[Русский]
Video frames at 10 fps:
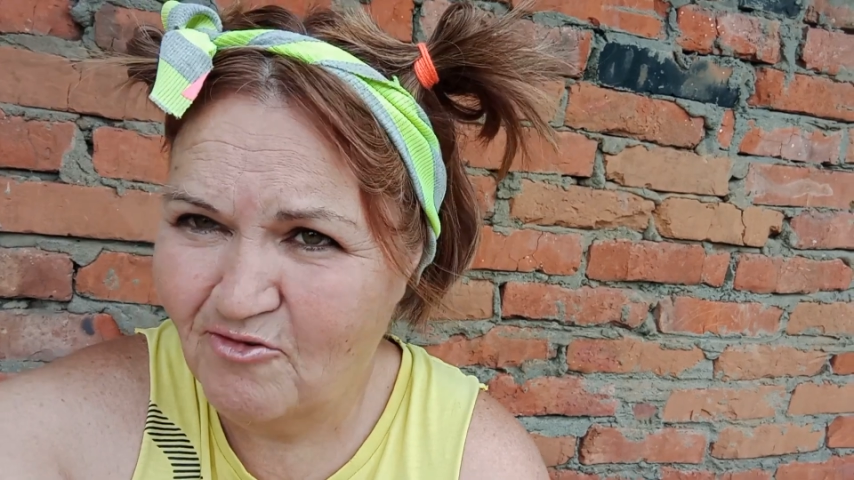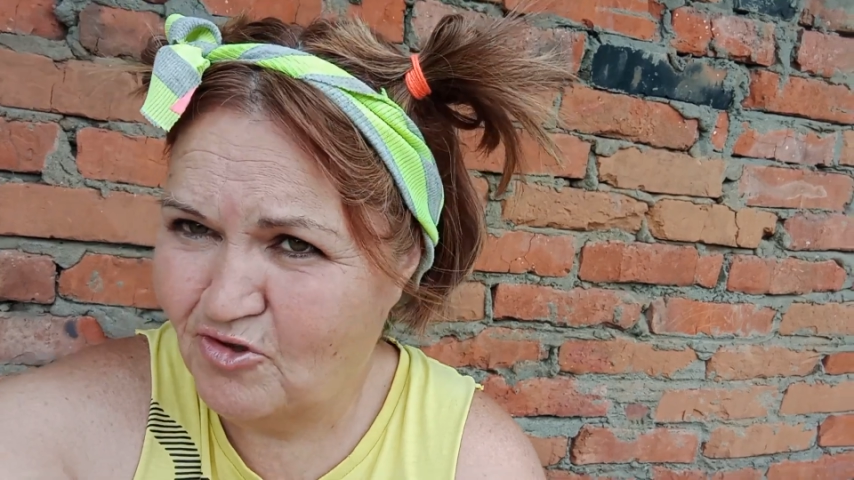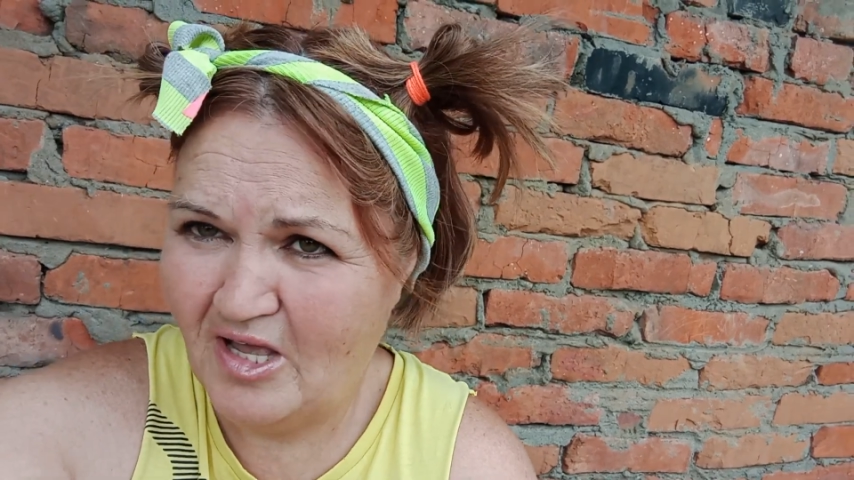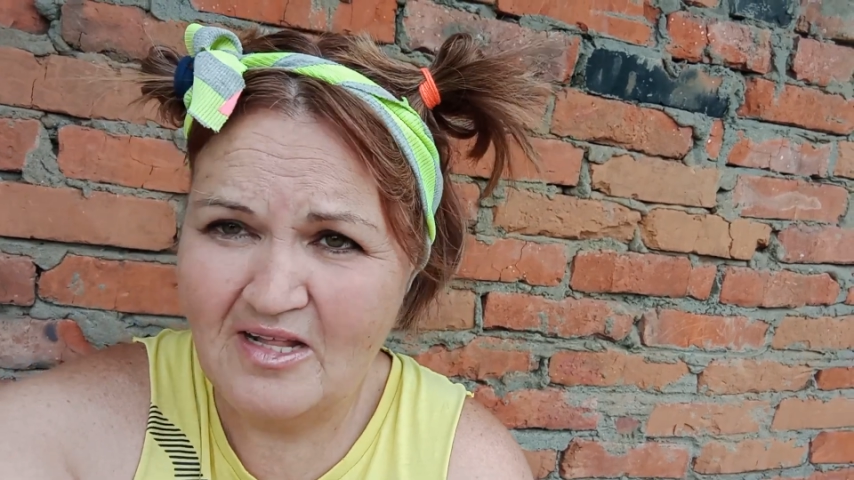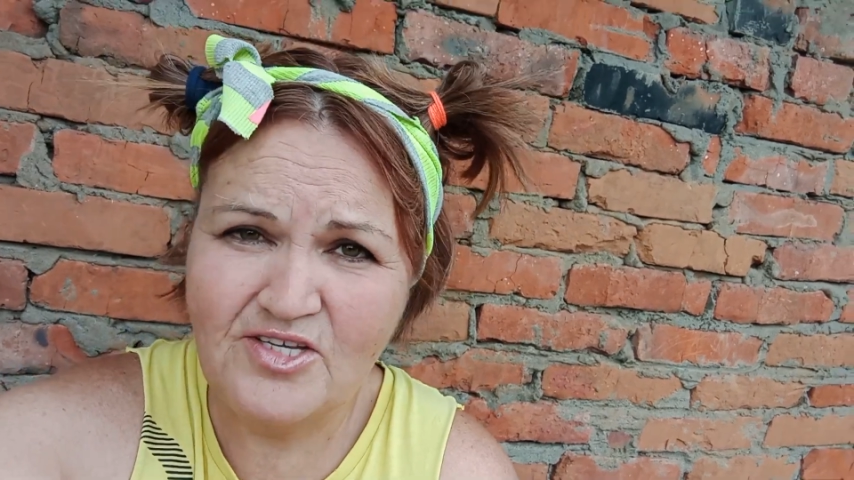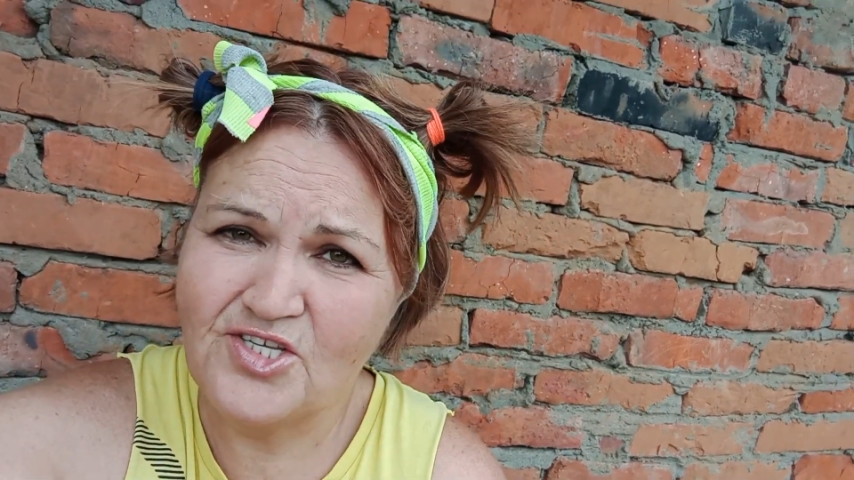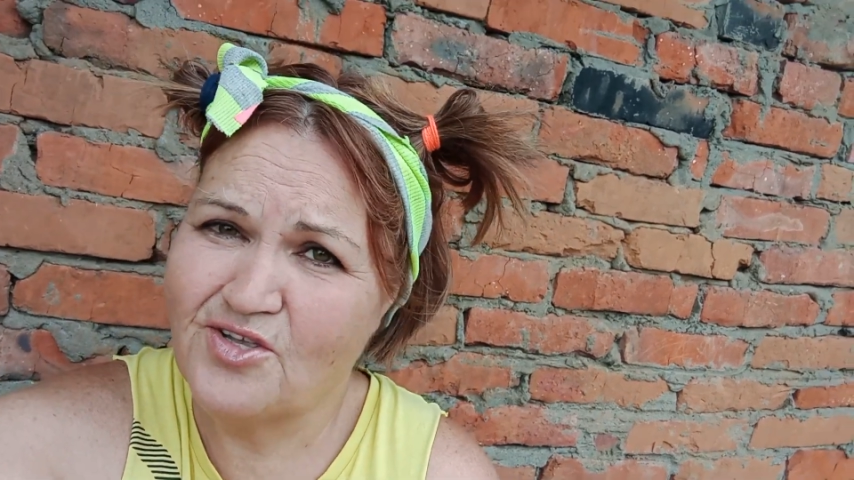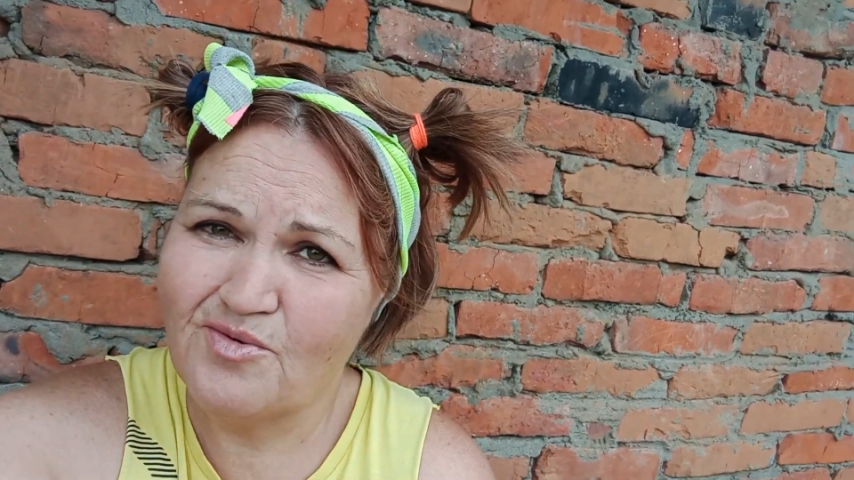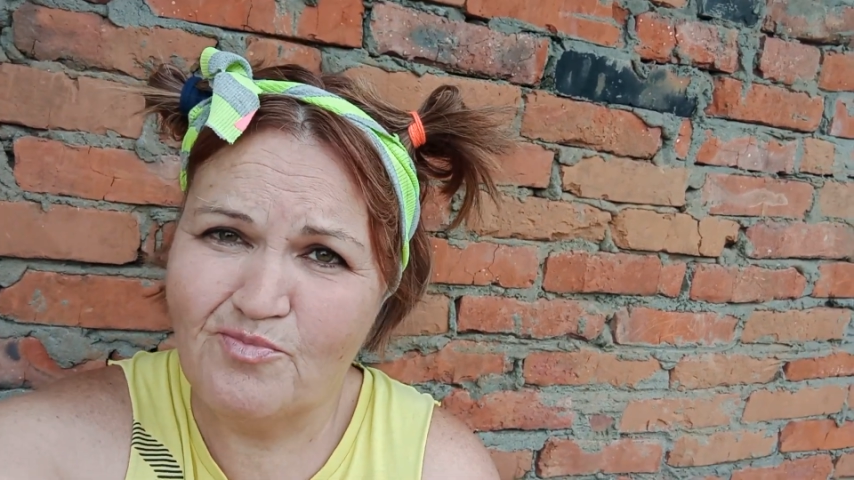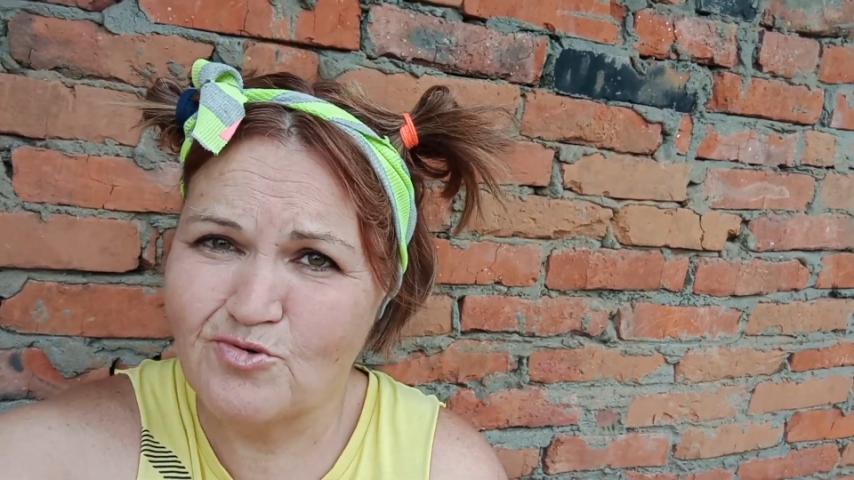Вот я лично
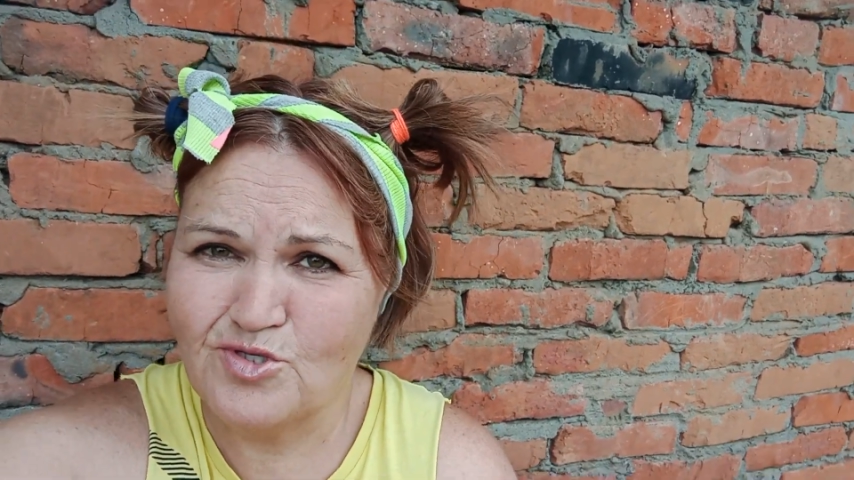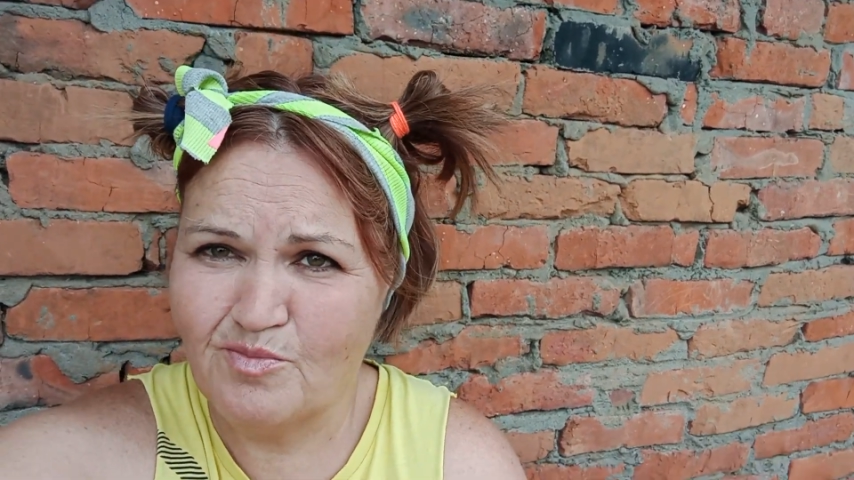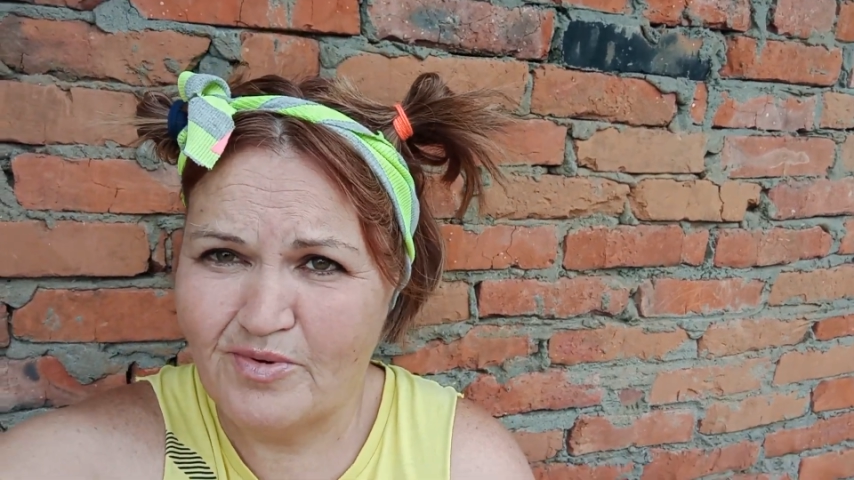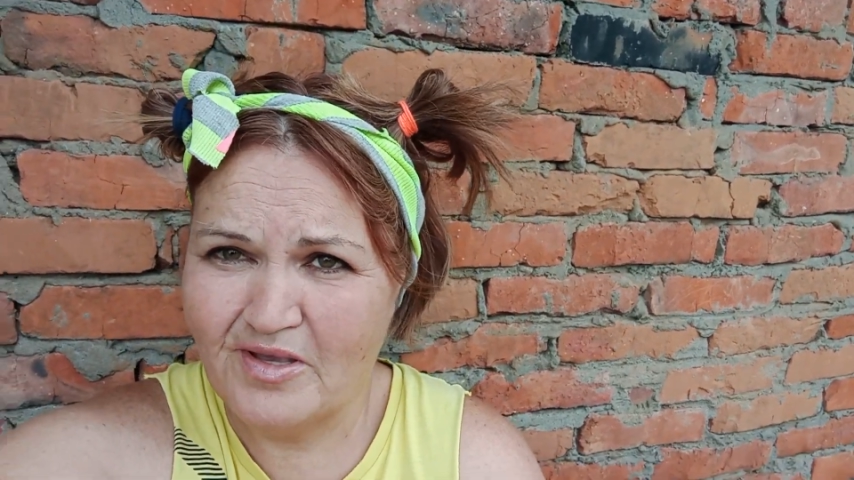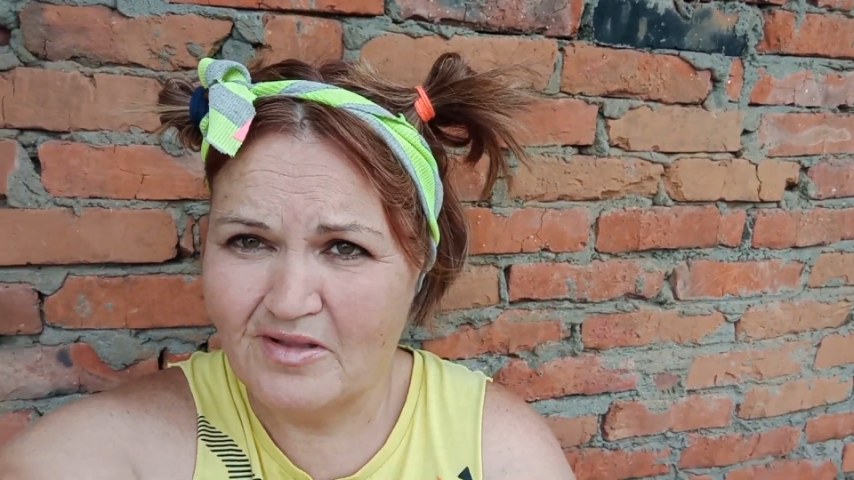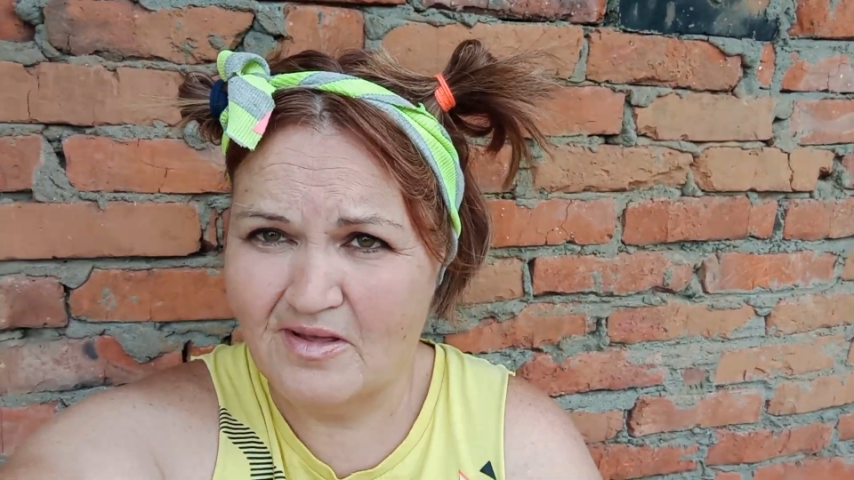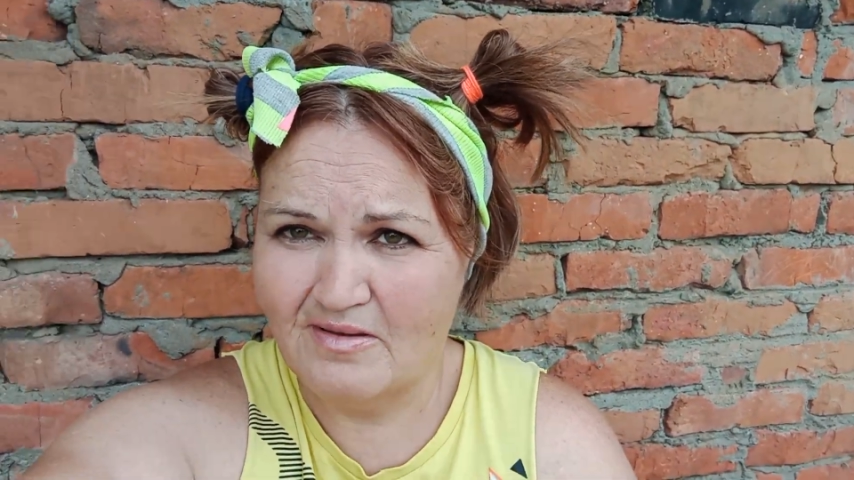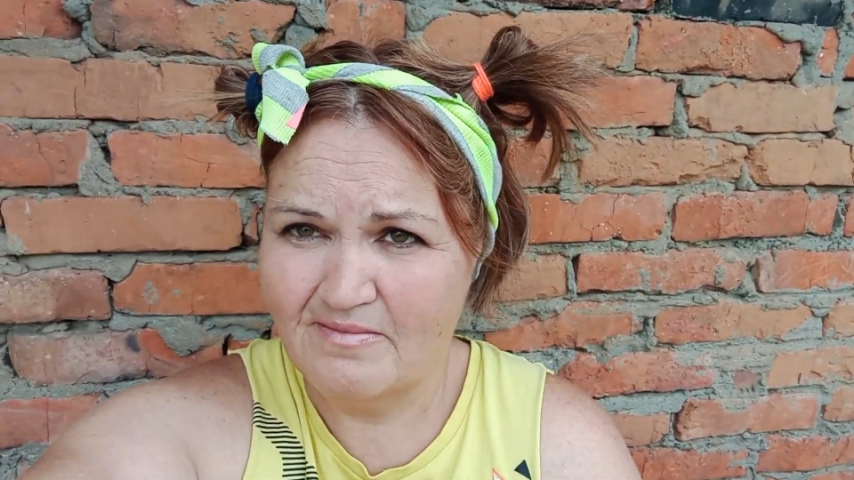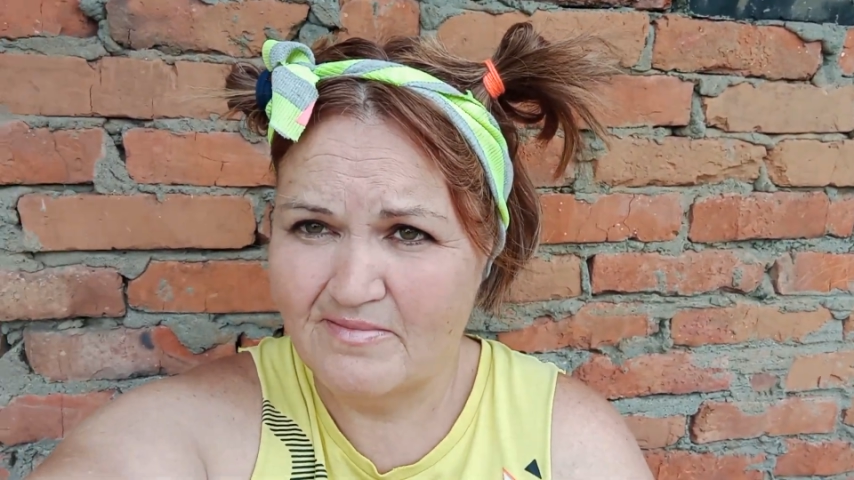это поздно поняла.